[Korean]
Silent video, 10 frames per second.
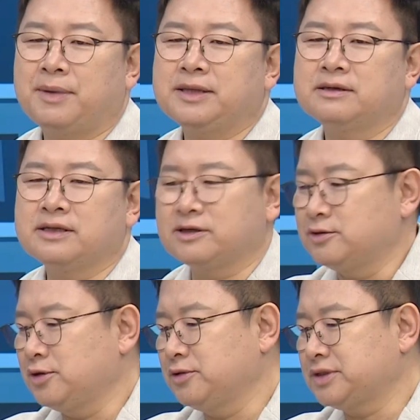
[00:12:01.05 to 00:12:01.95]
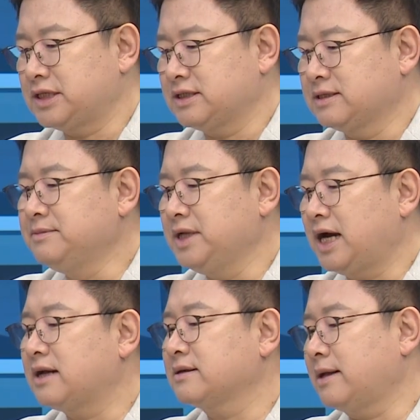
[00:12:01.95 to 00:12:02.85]
반등을 이끈 요인도 사실 금리
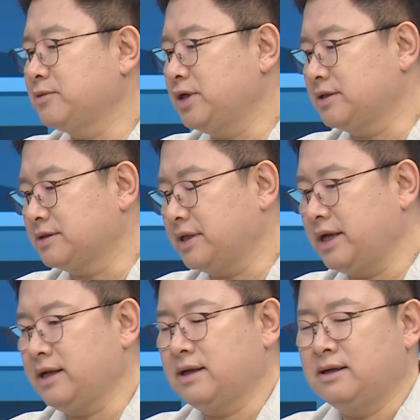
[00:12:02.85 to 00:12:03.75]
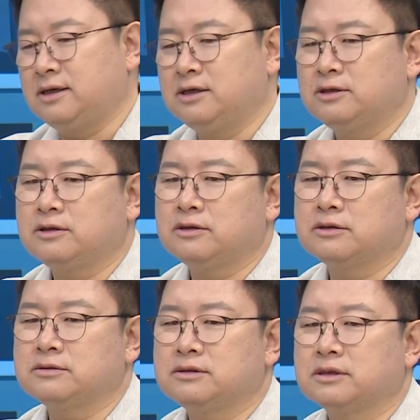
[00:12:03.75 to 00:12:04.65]
하락 때문이었는데
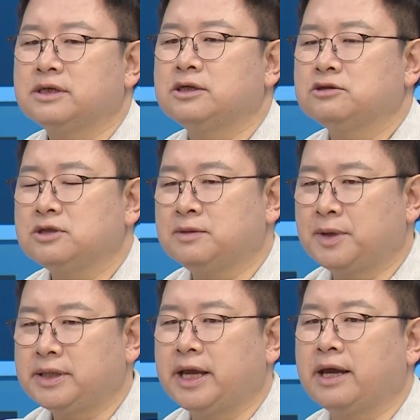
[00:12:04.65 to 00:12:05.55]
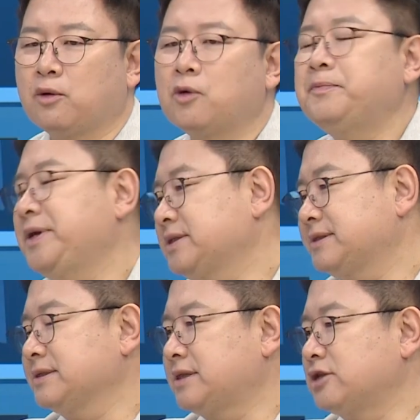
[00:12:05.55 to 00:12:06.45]
어, 특히 이번에
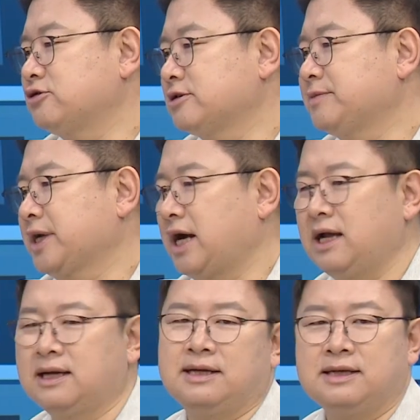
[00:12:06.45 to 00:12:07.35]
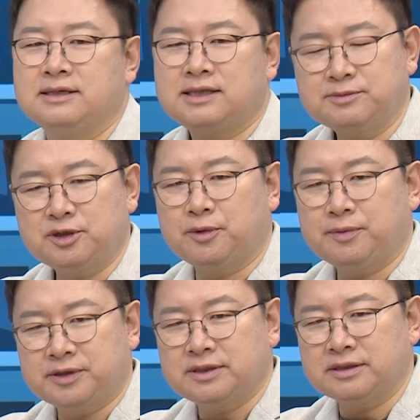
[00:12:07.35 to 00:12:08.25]
코픽스 대출 금리가
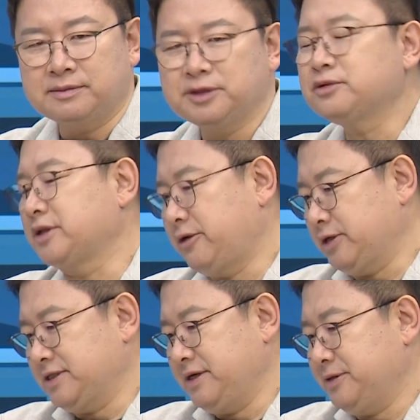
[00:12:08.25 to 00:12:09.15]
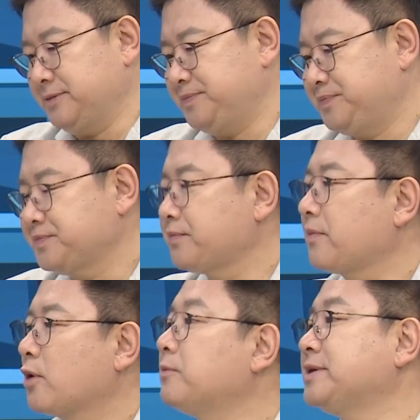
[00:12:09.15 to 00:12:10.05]
3.5% 밑으로 내려왔어요. 어.
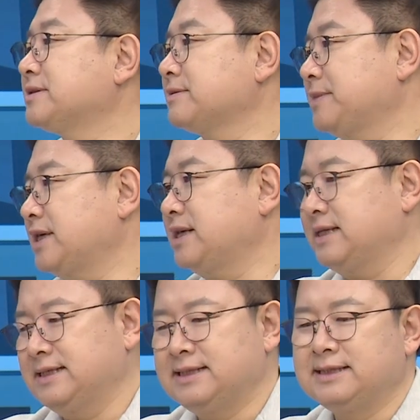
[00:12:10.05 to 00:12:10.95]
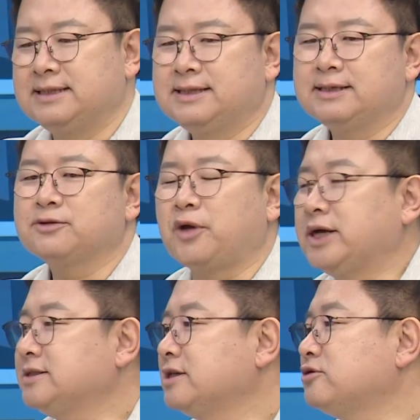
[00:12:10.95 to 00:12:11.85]
코픽스 금리가. 네. 이거
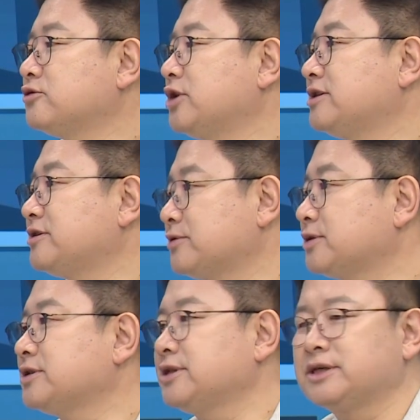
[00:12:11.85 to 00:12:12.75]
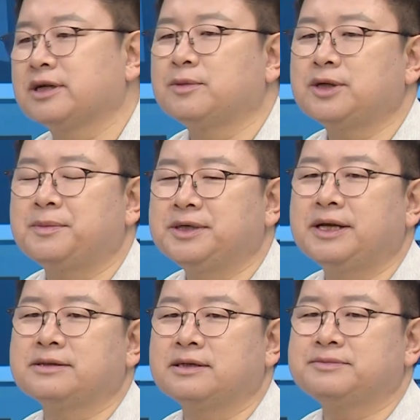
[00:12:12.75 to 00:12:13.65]
굉장히 중요한 신호거든요. 음. 이게 뭐냐면
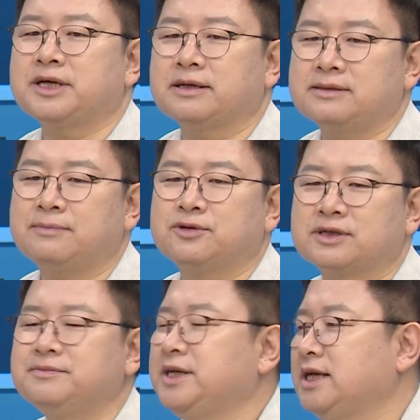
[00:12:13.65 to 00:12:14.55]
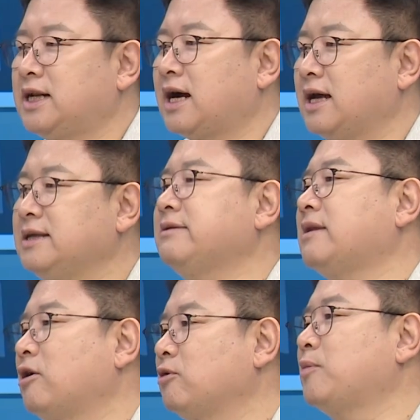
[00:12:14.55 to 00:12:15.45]
은행들 입장에서 앞으로 금리 인하가
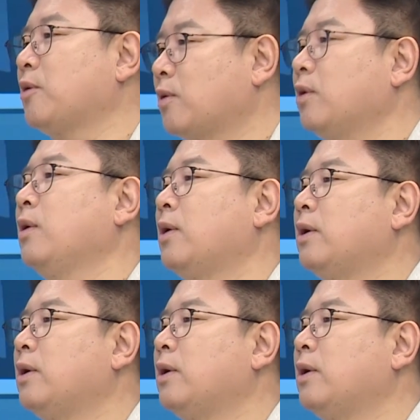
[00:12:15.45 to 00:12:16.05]
있다고 보고